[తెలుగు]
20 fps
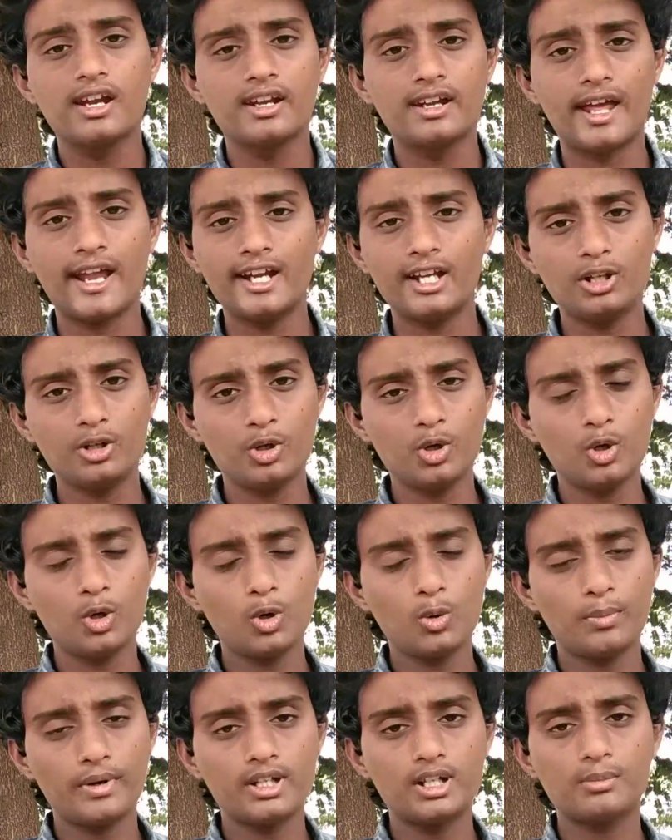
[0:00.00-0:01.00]
నైట్
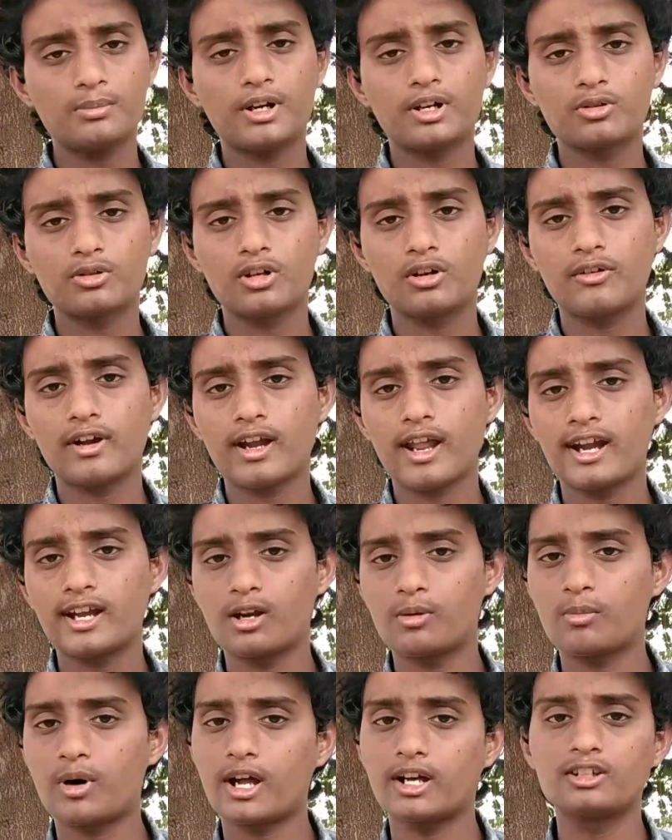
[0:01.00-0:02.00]
పెట్టి పడుకునేవాడిని
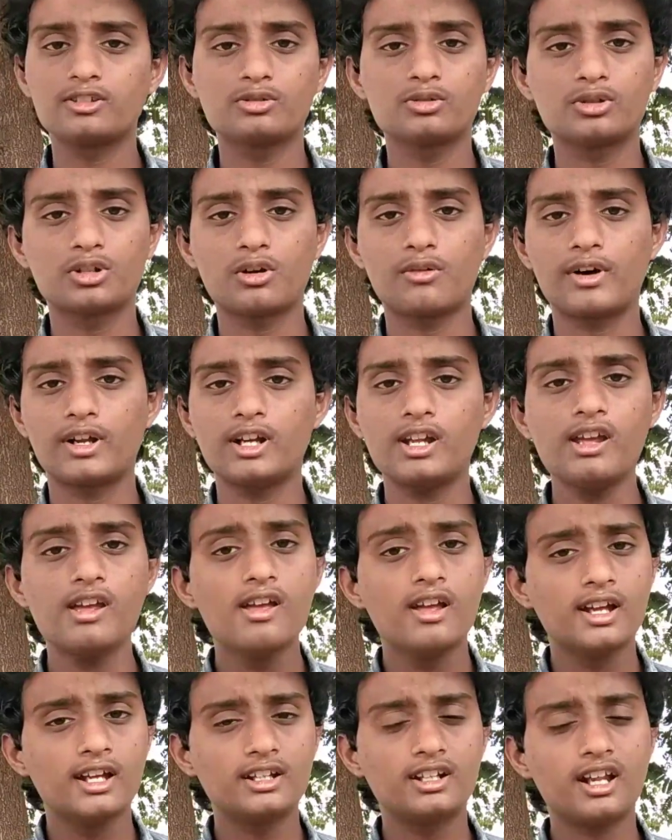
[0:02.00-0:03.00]
అండ్ మార్నింగ్ చూసేవాడిని
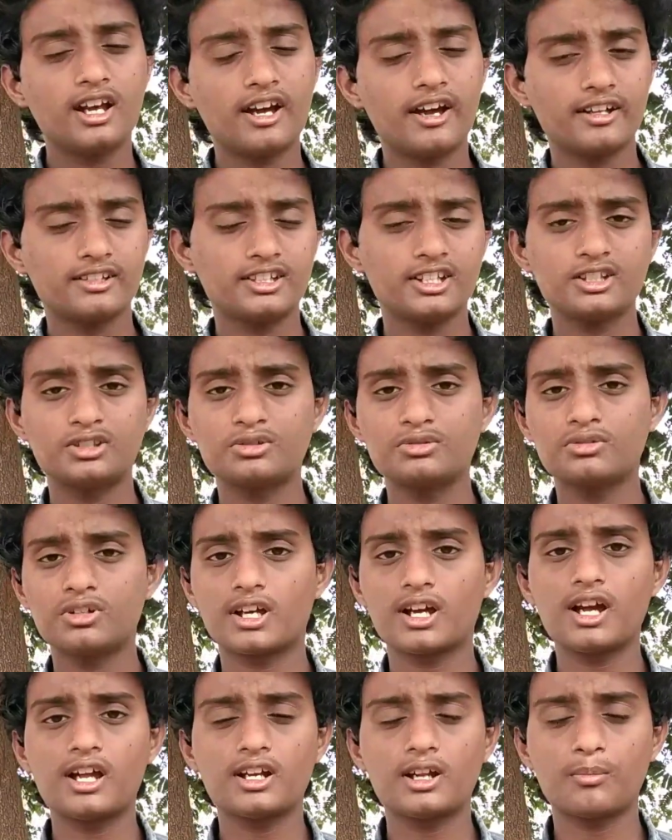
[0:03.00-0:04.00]
ఇట్లా
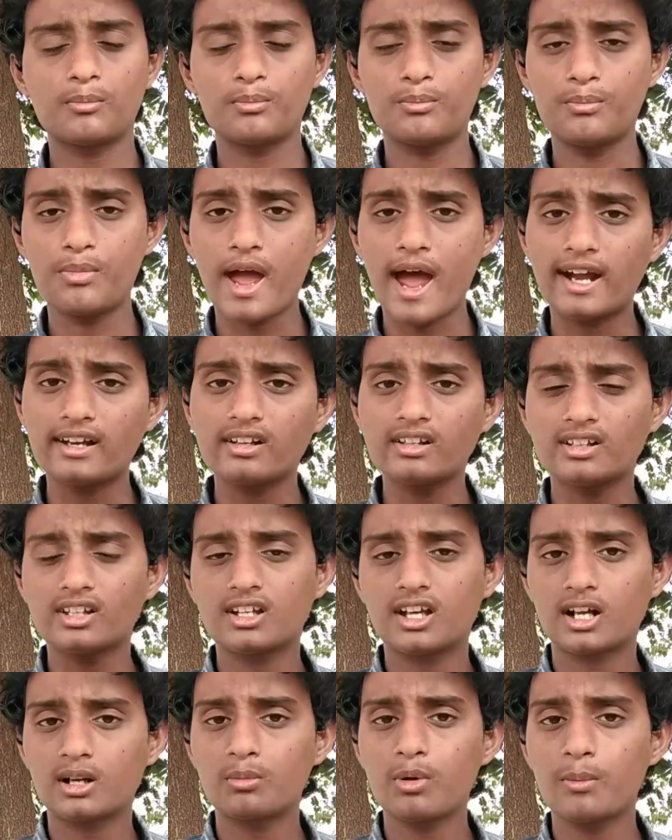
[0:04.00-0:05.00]
చేస్తుండగా నా బ్యాటరీ అయితే
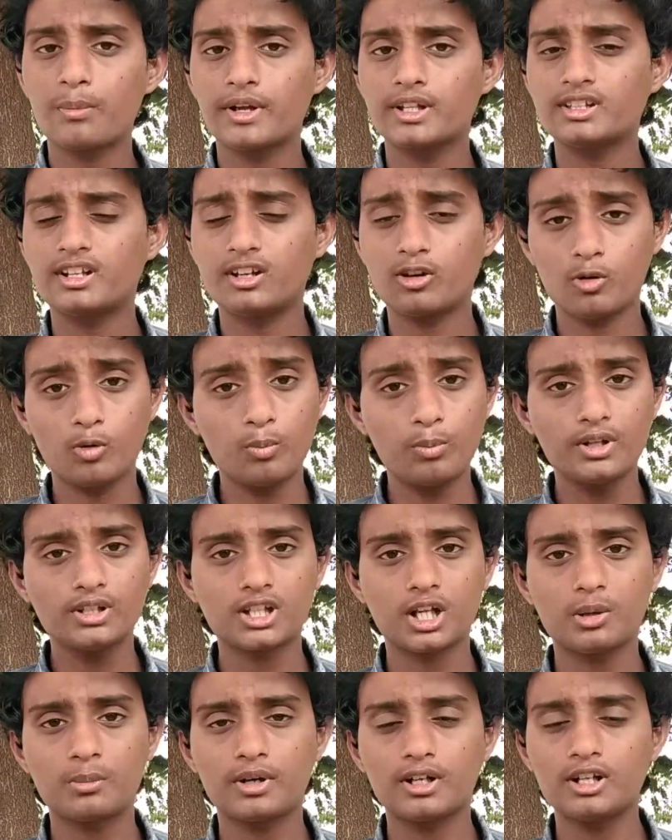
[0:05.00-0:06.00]
ఖరాబ్ అయిపోయింది అంటే ఉబ్బింది
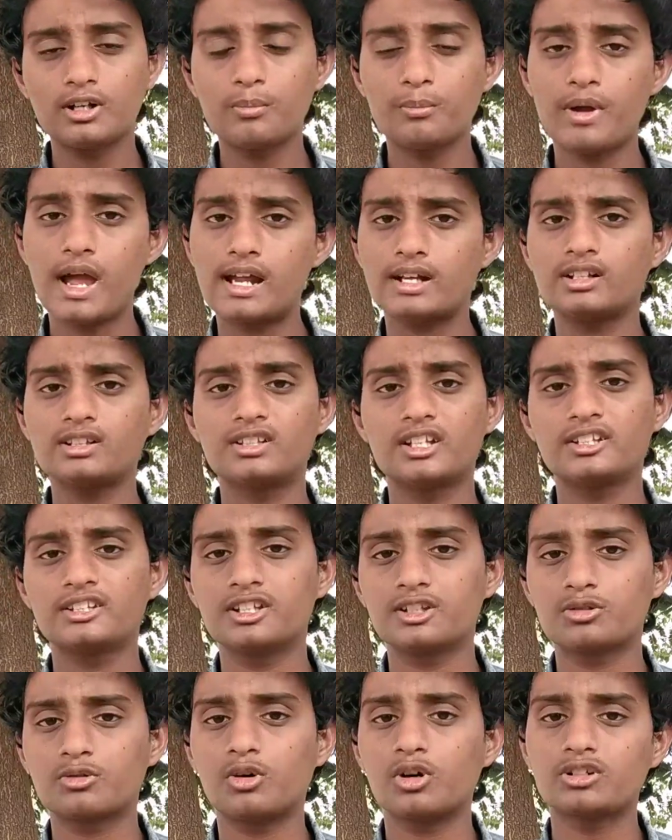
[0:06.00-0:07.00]
అనమాట నేను బ్యాటరీ చేంజ్
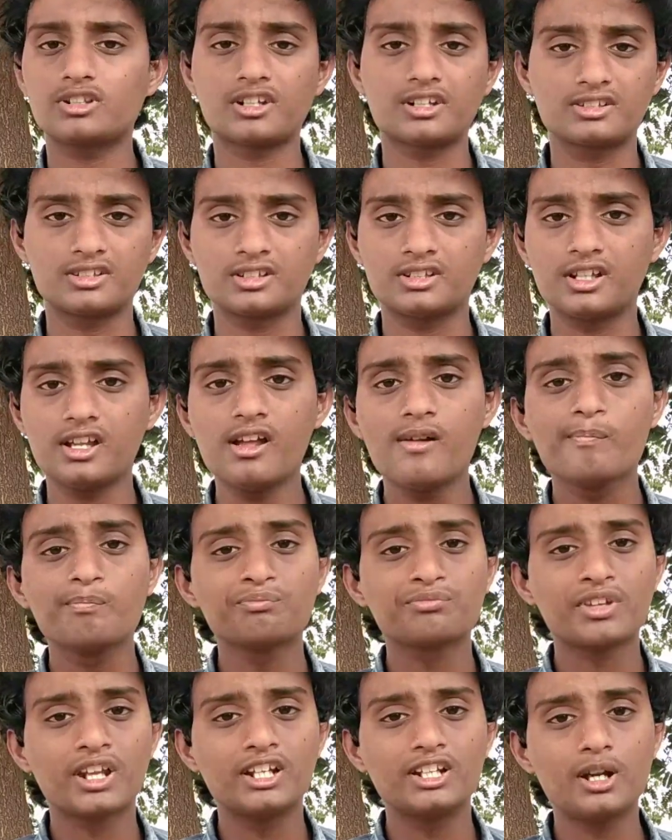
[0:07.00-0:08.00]
చేసుకోవాల్సి వచ్చింది
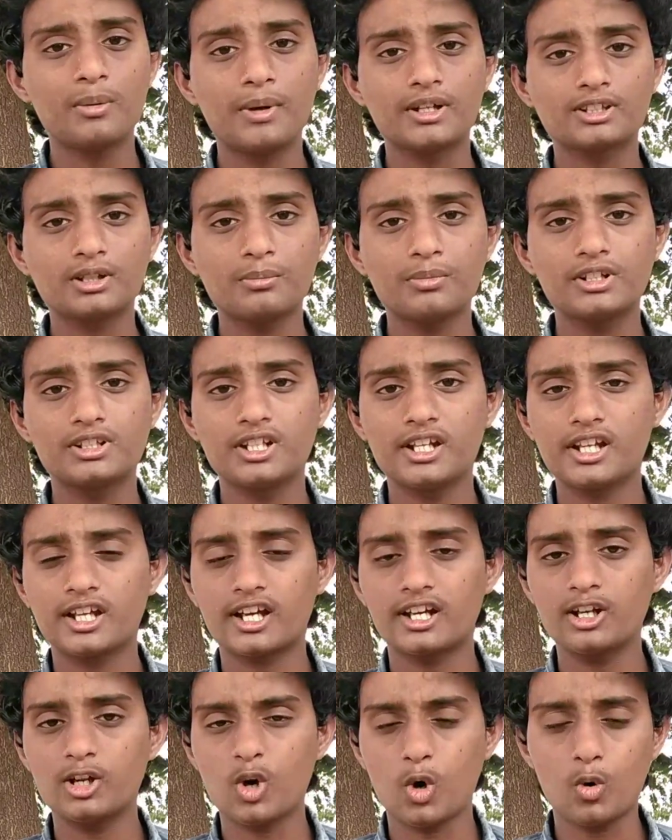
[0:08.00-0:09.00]
ఇట్లా మాత్రం మీరు
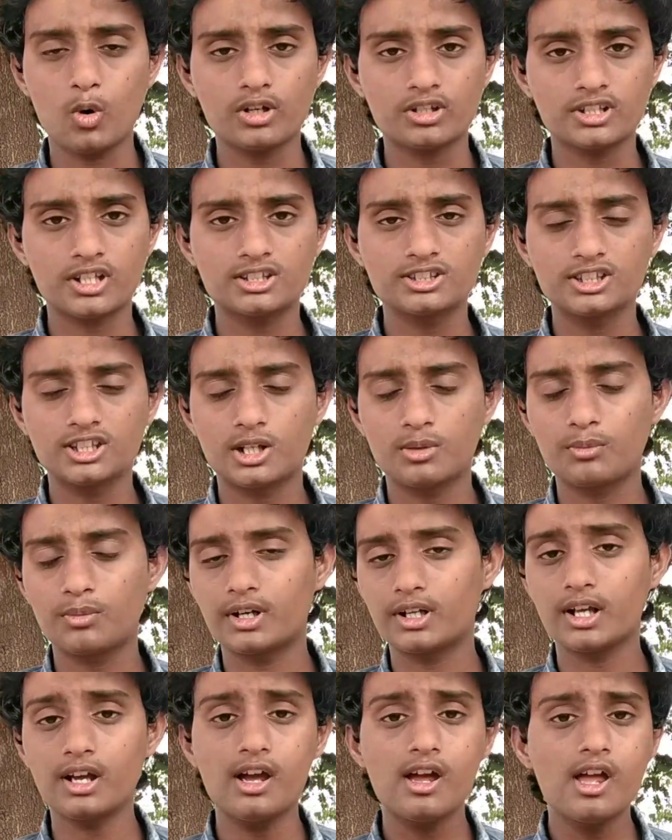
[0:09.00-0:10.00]
చేయకండి ఓవర్ ఛార్జింగ్
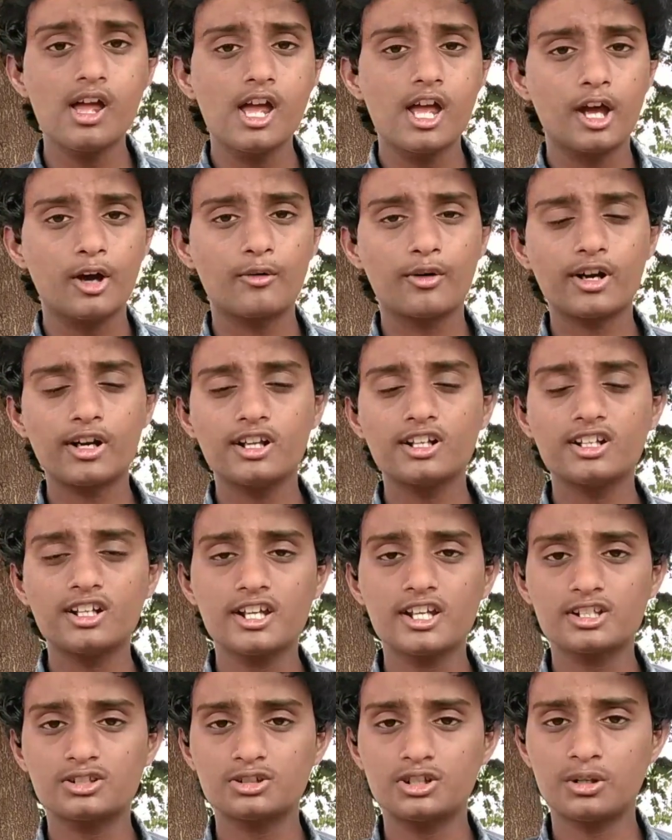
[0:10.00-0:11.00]
అనమాట ఎవరైనా ఇట్లా
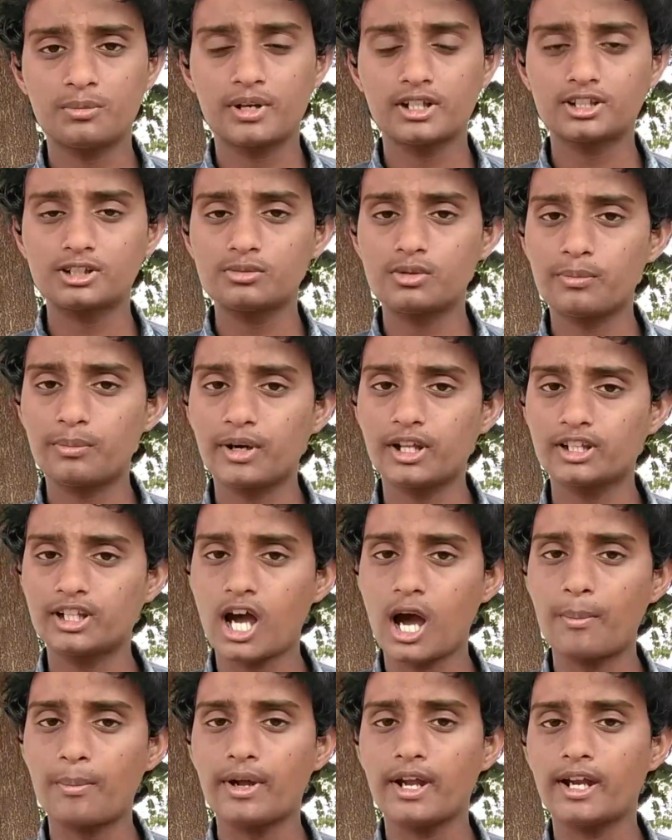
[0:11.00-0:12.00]
చేస్తుంటే మాత్రం ఇప్పుడైతే
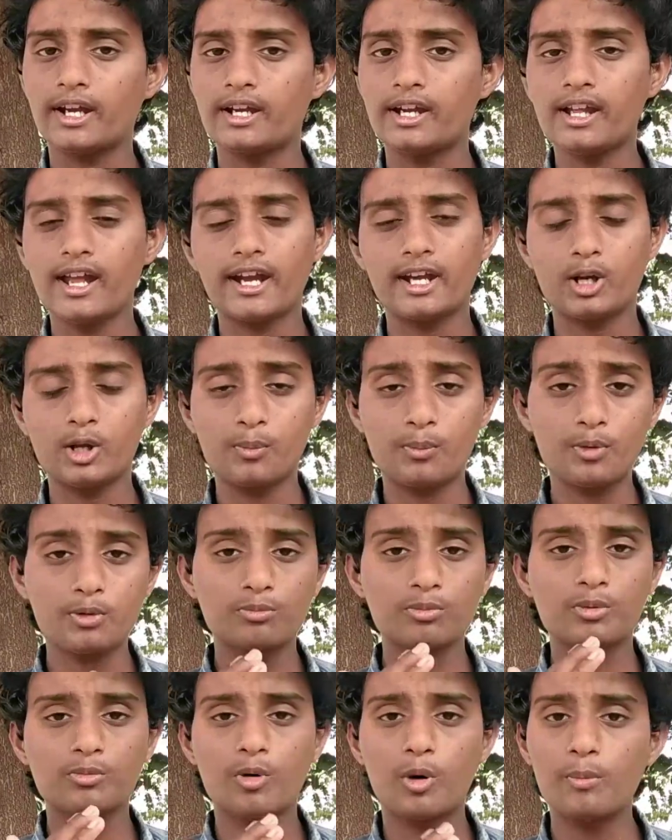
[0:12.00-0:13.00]
ఆపేయండి అండ్ ఇప్పుడు
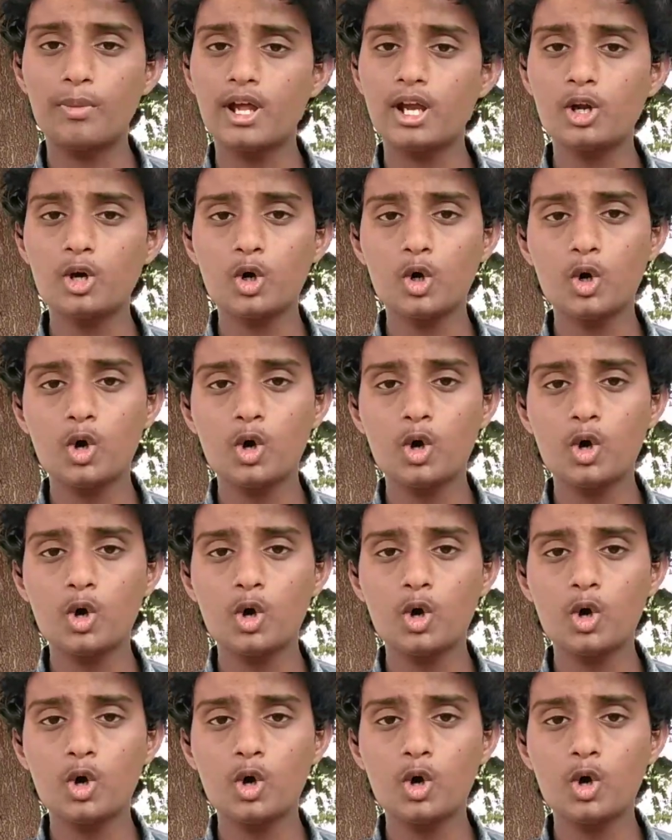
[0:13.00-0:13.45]
మీ మొబైల్